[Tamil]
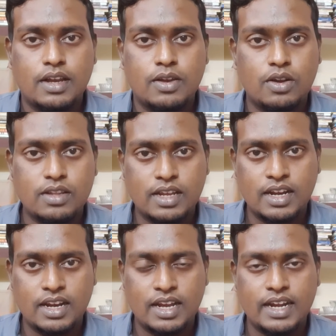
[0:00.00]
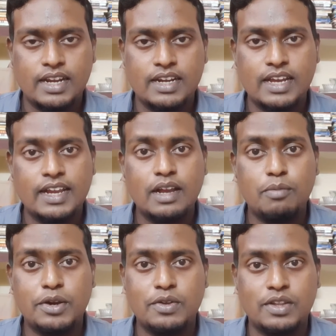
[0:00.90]
குழந்தைங்களெல்லாம் கேட்டிங்கன்னா எங்கே
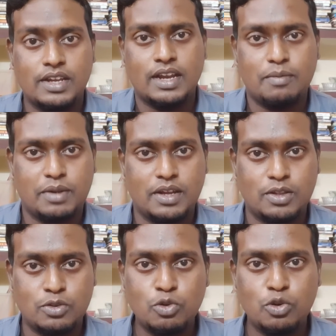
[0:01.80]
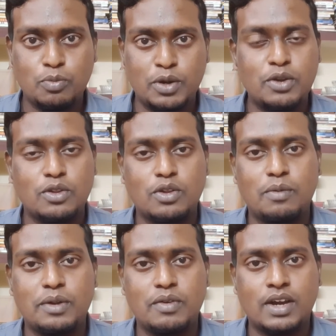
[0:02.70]
போயிட்டு வந்தீங்க அப்படின்னா ஜூக்கு போயிட்டு வந்தோம்
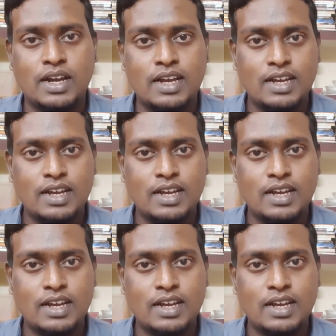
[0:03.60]
அப்படின்வாங்க